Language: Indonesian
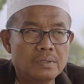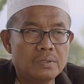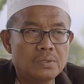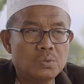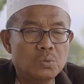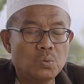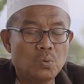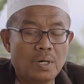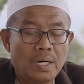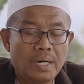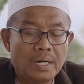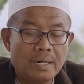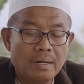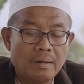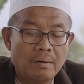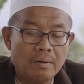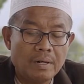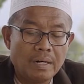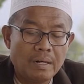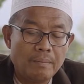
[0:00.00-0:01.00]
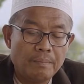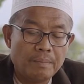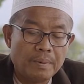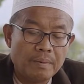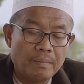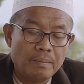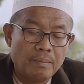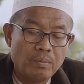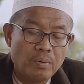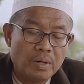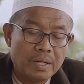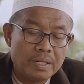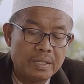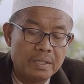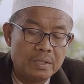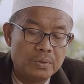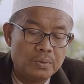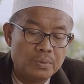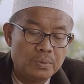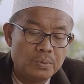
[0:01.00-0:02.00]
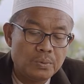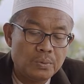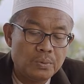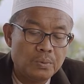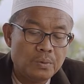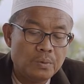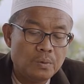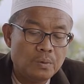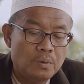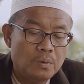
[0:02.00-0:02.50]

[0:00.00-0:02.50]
suara orang perempuan itu